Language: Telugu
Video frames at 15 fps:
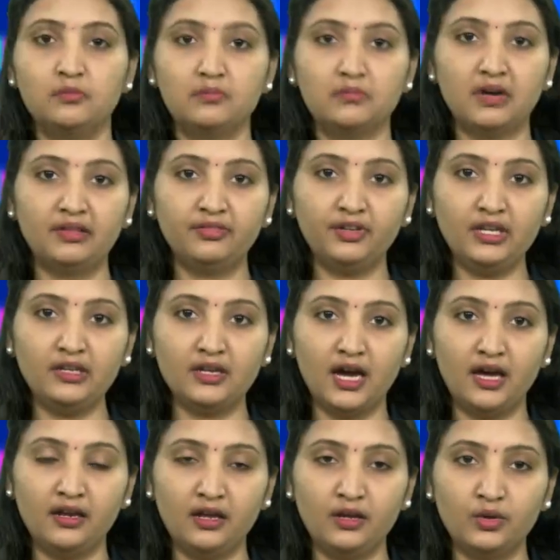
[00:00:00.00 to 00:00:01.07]
మంత్రి
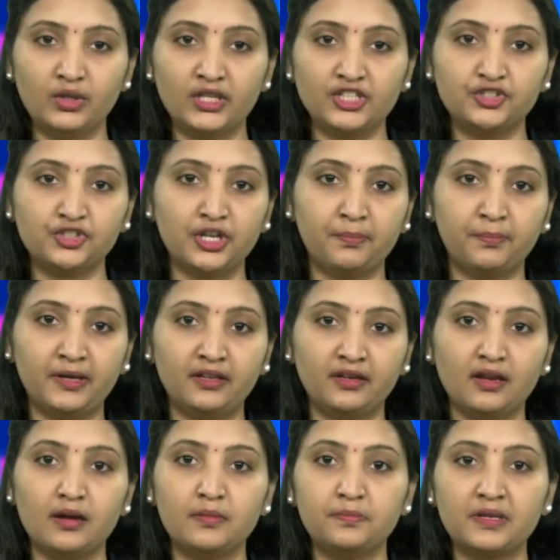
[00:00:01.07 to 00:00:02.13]
నారా లోకేష్ చేపట్టిన